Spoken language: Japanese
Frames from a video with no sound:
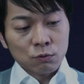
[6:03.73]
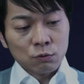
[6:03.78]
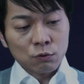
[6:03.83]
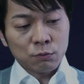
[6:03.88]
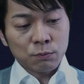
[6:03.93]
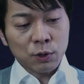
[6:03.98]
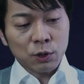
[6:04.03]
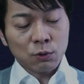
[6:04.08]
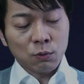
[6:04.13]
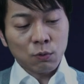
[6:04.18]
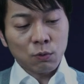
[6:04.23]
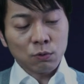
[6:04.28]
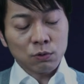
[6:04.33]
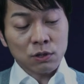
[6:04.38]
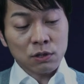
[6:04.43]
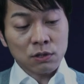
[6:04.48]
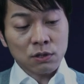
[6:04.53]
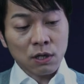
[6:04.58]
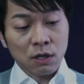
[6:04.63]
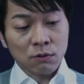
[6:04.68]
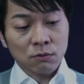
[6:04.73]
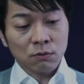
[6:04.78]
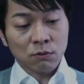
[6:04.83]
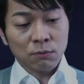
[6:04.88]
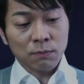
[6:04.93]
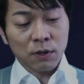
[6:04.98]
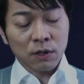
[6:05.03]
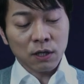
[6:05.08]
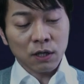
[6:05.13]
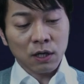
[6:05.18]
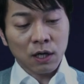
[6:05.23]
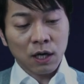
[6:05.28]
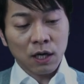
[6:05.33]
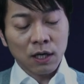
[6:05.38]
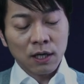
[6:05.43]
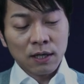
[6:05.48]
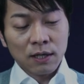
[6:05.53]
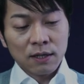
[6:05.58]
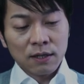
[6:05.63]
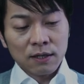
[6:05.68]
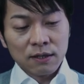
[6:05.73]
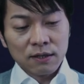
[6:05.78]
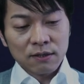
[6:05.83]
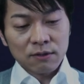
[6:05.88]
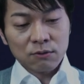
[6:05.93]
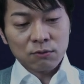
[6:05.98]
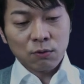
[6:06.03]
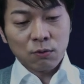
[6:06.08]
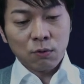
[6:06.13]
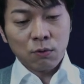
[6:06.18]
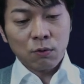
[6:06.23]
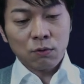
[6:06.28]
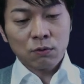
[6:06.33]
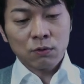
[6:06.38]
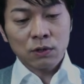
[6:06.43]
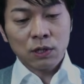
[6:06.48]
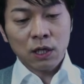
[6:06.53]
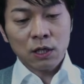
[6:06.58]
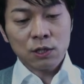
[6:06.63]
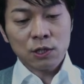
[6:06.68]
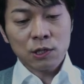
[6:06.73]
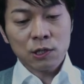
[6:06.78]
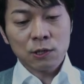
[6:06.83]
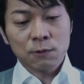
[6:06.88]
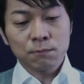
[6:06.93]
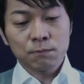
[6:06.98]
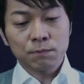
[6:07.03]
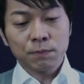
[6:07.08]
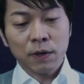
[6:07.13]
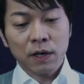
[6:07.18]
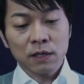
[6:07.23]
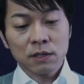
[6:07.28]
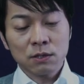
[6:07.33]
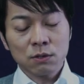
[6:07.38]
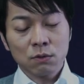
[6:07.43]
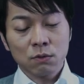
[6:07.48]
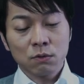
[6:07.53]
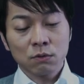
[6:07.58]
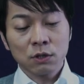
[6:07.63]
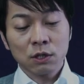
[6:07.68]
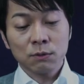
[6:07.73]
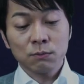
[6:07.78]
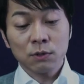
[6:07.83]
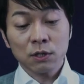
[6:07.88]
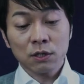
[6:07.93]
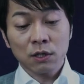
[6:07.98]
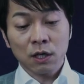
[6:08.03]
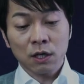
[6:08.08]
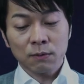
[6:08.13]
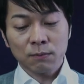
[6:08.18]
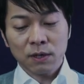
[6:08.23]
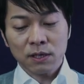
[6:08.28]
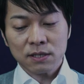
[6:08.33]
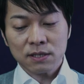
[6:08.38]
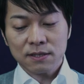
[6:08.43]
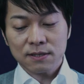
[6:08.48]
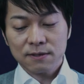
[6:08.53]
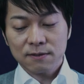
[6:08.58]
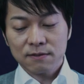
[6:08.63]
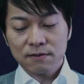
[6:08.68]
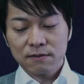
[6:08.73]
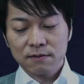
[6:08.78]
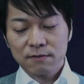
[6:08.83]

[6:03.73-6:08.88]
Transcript: 海のおじさんお化けが遠くで心配そうに見ています